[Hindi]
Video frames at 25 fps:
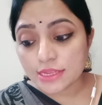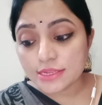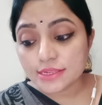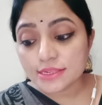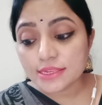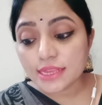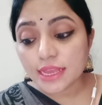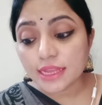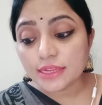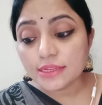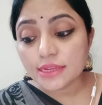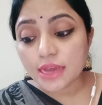
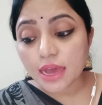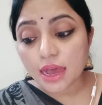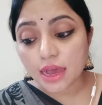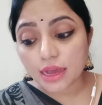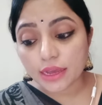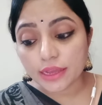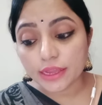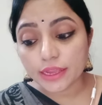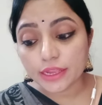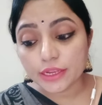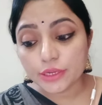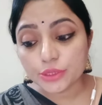said
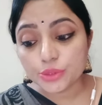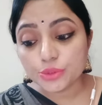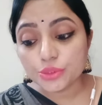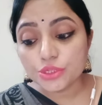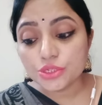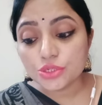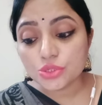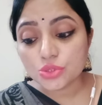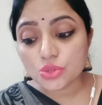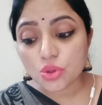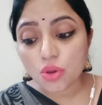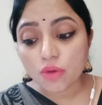I to the
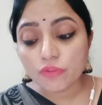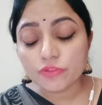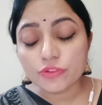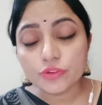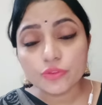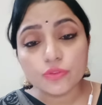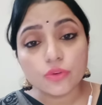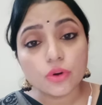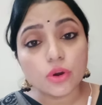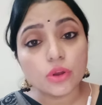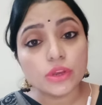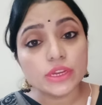soft
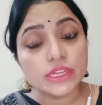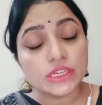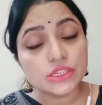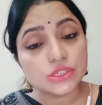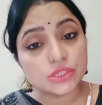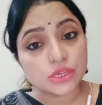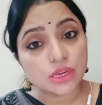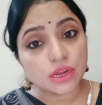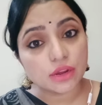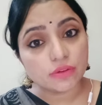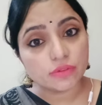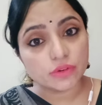falling
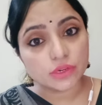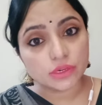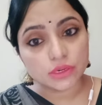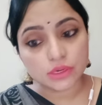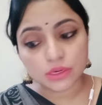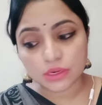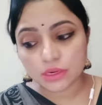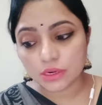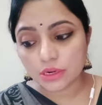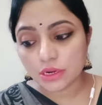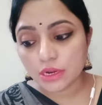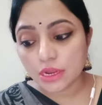shower.
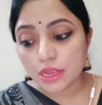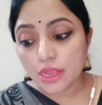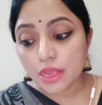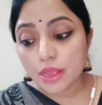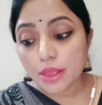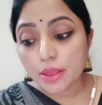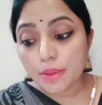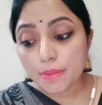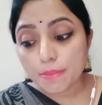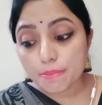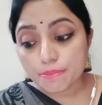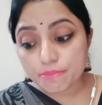
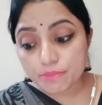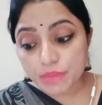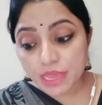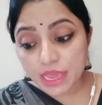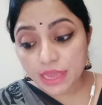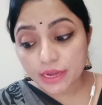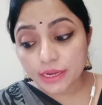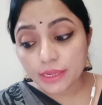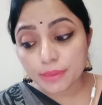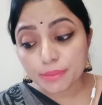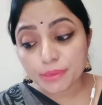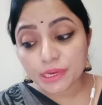
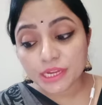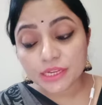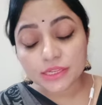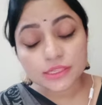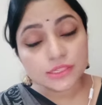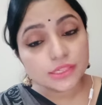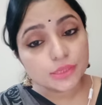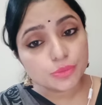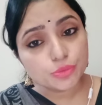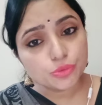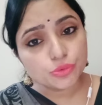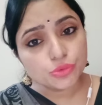मैंने बारिश
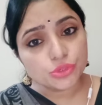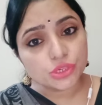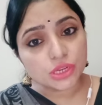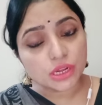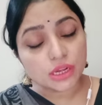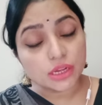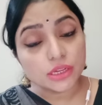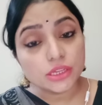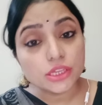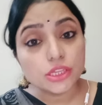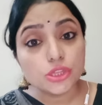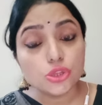से
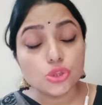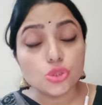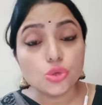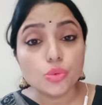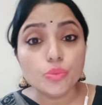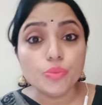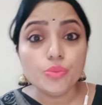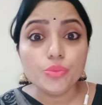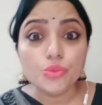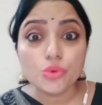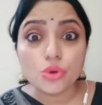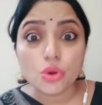पूछा कि
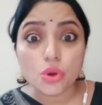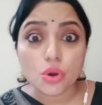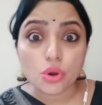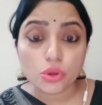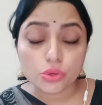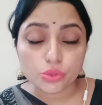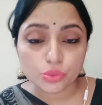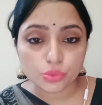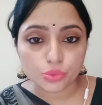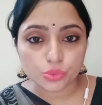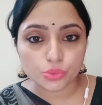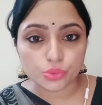तुम
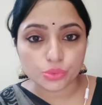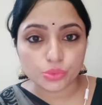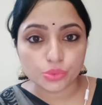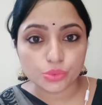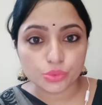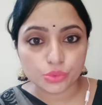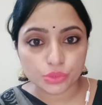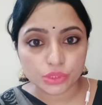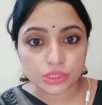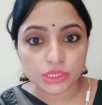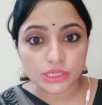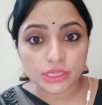कौन हो
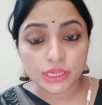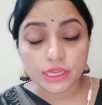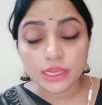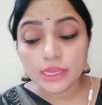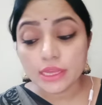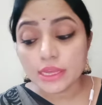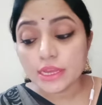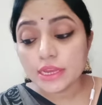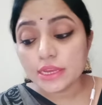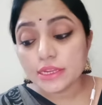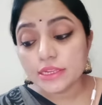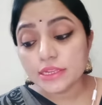ठीक है
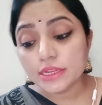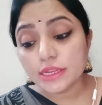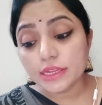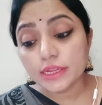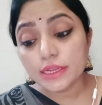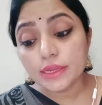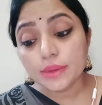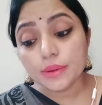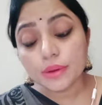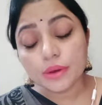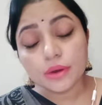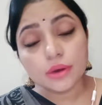
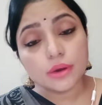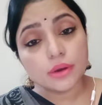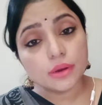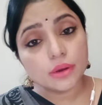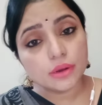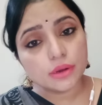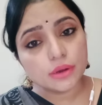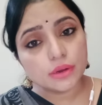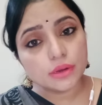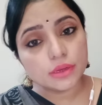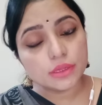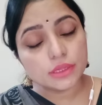ये
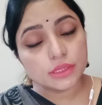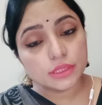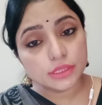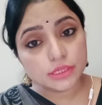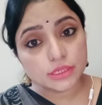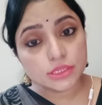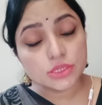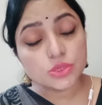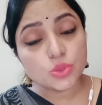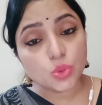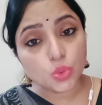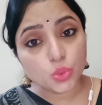
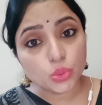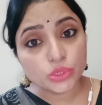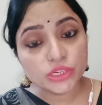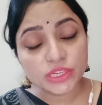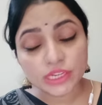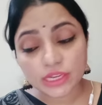दिस इज ओल्ड